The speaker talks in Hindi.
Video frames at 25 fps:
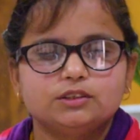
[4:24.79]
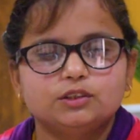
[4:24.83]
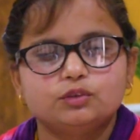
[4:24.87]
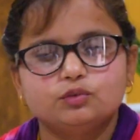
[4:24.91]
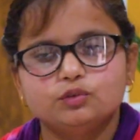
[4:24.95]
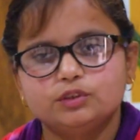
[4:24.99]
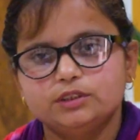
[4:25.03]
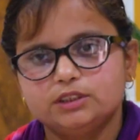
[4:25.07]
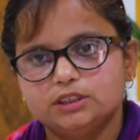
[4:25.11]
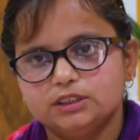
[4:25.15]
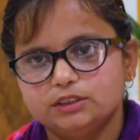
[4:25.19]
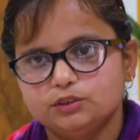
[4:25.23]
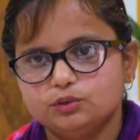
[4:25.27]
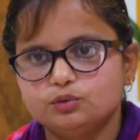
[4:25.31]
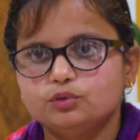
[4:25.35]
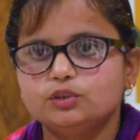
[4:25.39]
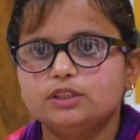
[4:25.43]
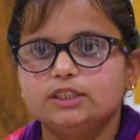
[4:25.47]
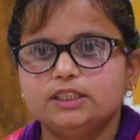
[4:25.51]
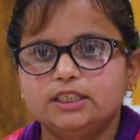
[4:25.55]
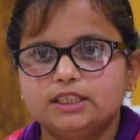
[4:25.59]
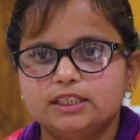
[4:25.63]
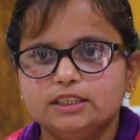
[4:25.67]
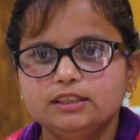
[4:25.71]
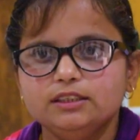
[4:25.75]
स्कूल से
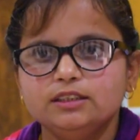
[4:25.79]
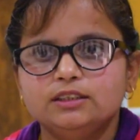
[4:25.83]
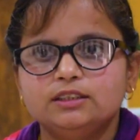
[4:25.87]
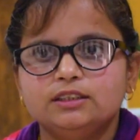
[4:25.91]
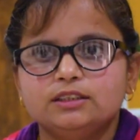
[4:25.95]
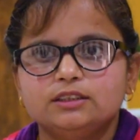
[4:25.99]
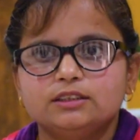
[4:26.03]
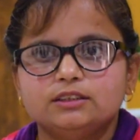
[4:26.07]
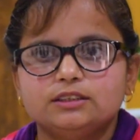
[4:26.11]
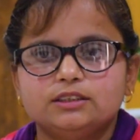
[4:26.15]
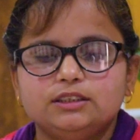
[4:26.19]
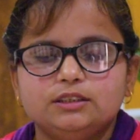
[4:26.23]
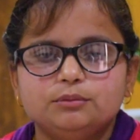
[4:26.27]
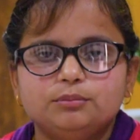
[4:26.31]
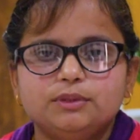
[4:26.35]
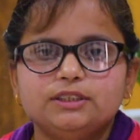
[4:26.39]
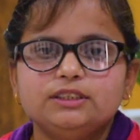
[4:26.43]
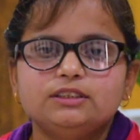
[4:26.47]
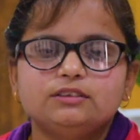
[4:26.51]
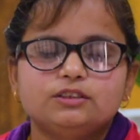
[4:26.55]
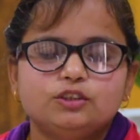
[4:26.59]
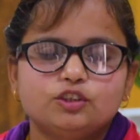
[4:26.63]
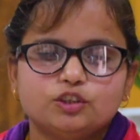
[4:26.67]
जोड़ दिया है कि बट